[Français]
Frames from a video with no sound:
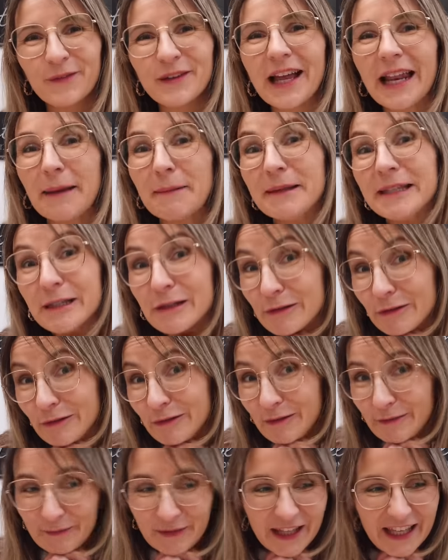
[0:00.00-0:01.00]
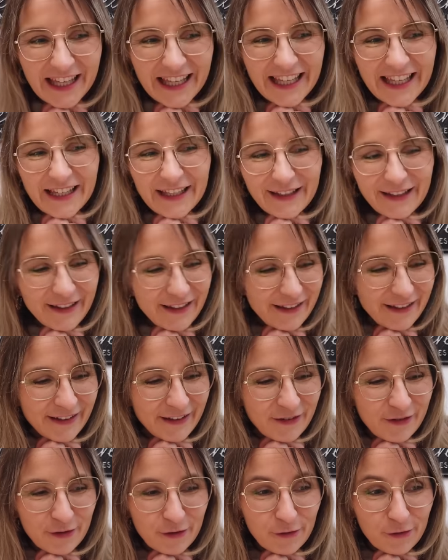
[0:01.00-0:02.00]
On a l'habitude.
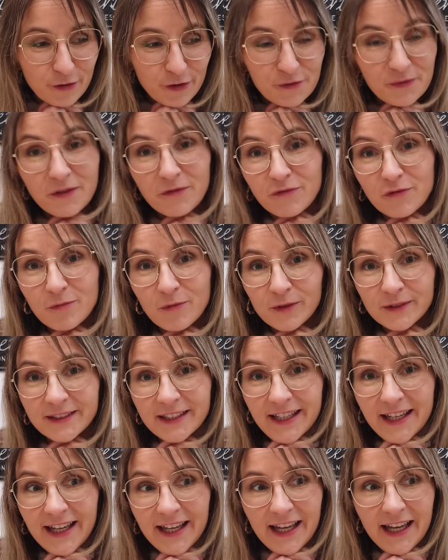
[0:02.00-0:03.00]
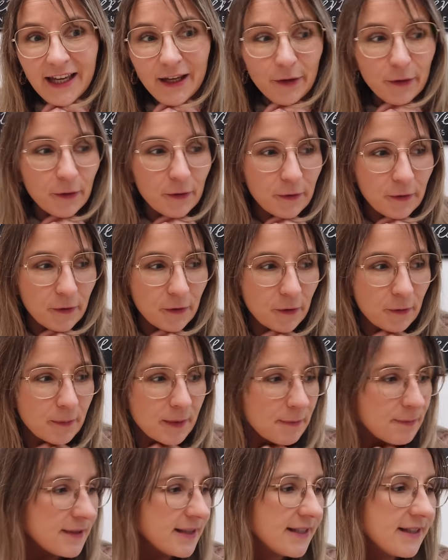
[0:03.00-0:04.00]
Euh, du coup, je vais vous montrer euh,
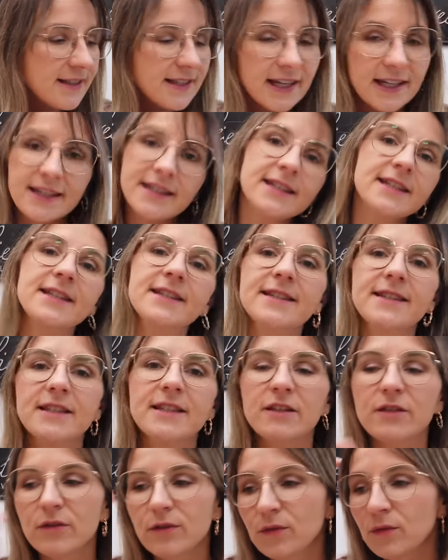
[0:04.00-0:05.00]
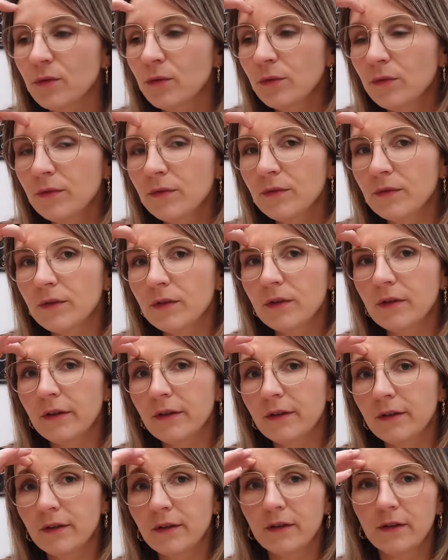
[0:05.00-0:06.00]
mes petites acquisitions.
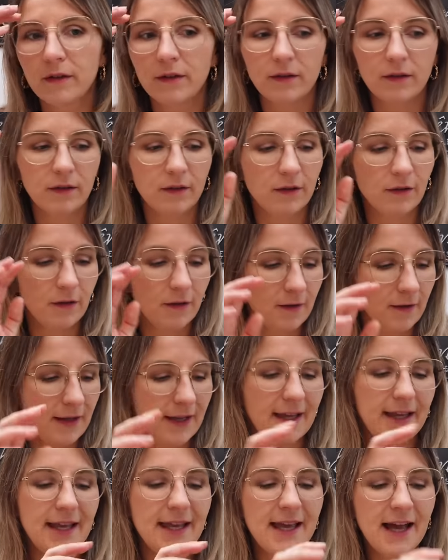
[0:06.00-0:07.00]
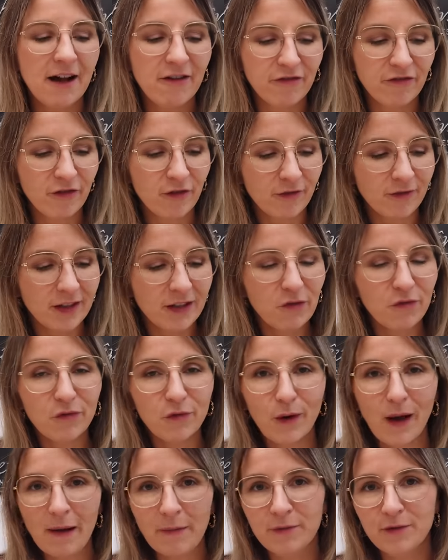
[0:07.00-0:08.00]
Euh, et avant, il
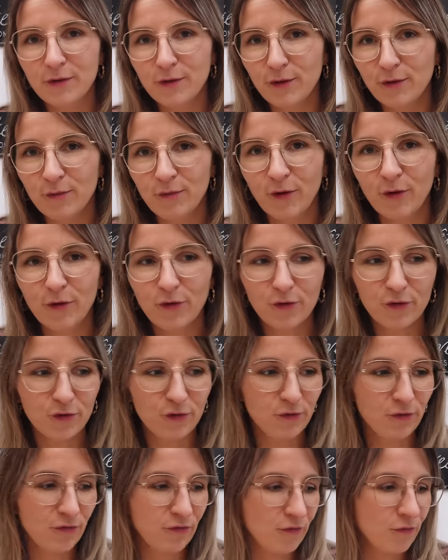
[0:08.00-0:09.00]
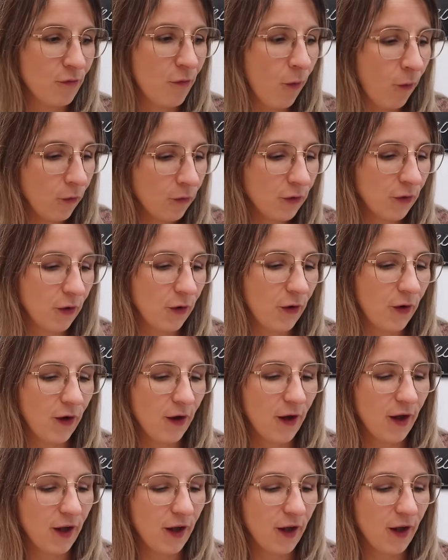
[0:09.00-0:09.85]
faut absolument que je vous montre.